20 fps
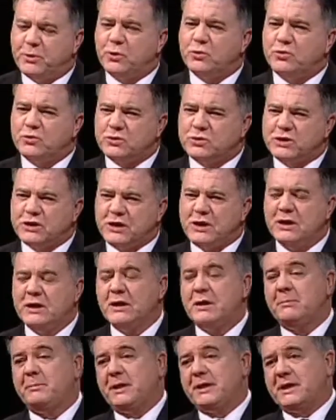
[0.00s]

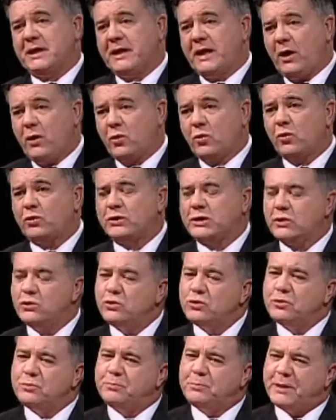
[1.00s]
produzir material,
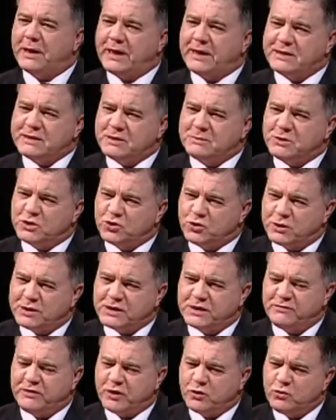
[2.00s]
conteúdo para as
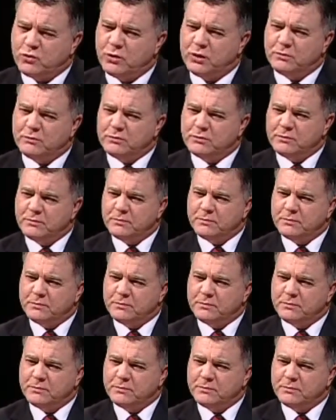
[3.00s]
emissoras que veiculam?